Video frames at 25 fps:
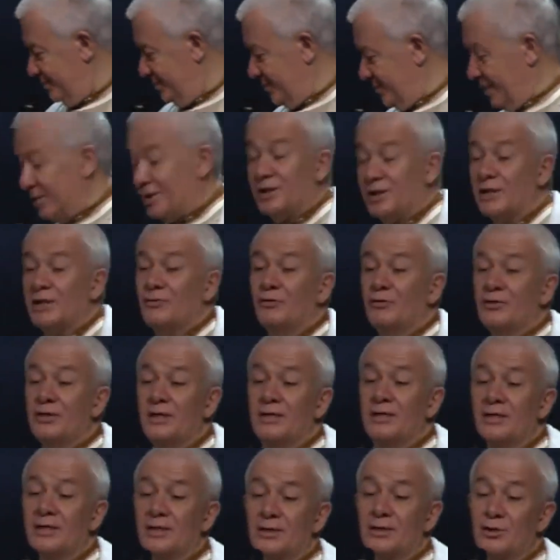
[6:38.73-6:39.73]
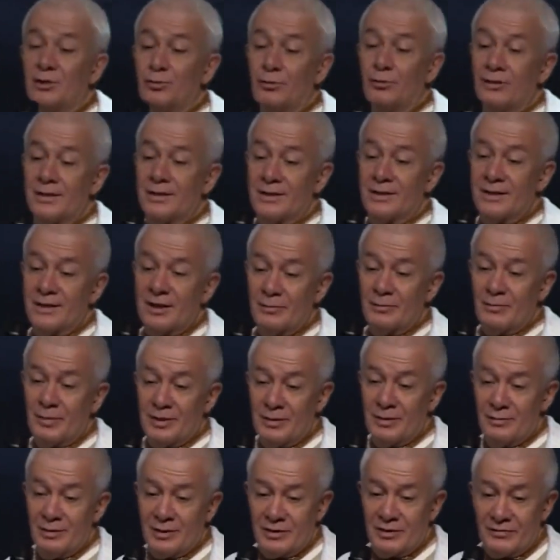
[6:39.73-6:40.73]
да никого это не расстроит, если ты
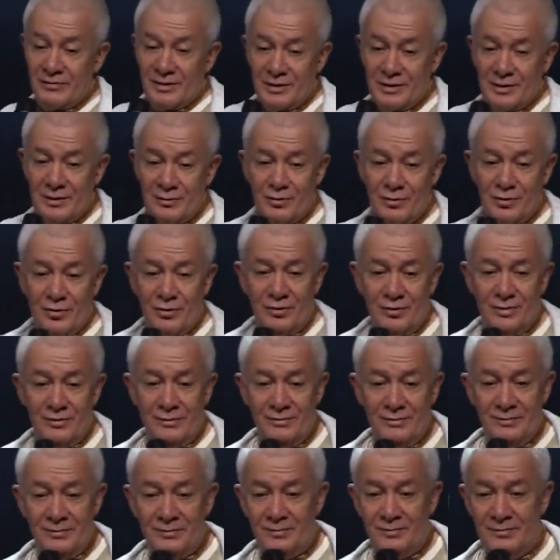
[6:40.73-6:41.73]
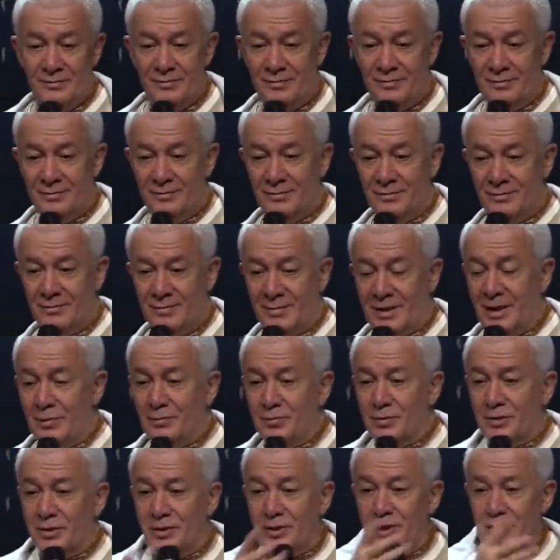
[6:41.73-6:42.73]
погибнешь с твоей семьей.
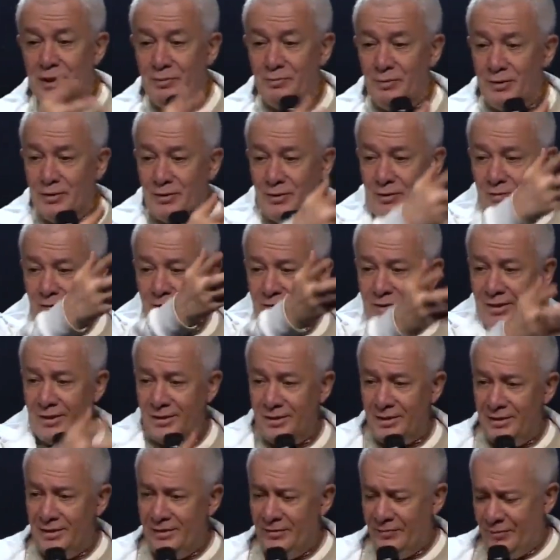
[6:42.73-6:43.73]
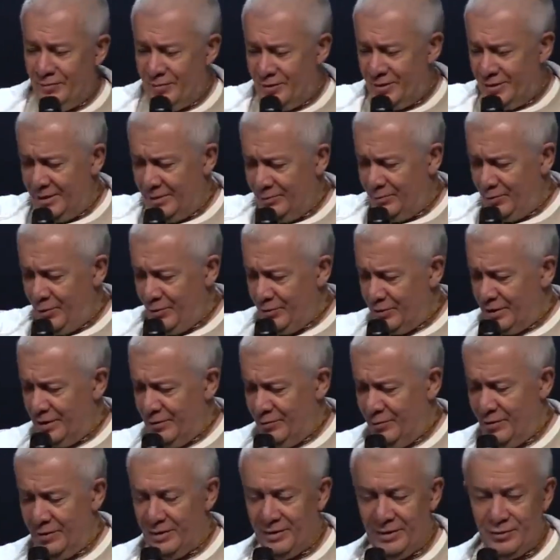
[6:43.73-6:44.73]
Там Хиш, Мадрон, а ты вообще, боже
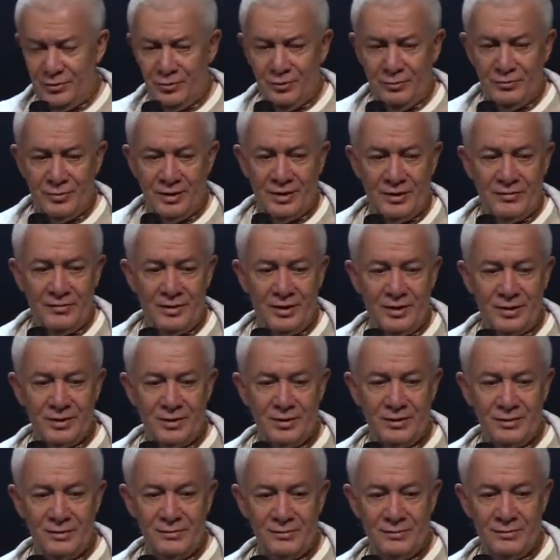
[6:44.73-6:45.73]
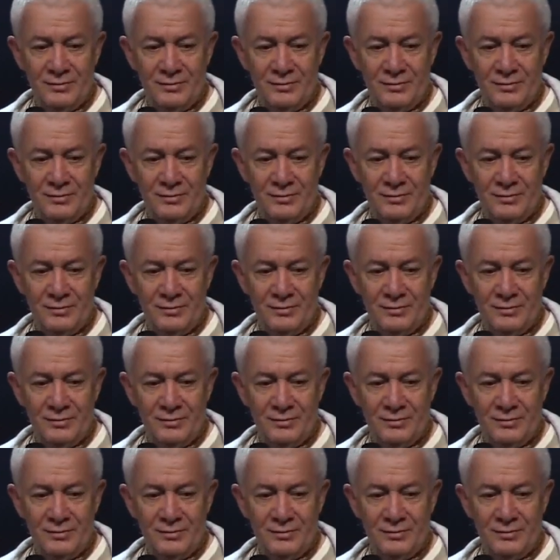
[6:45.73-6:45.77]
мой, о чем ты говоришь?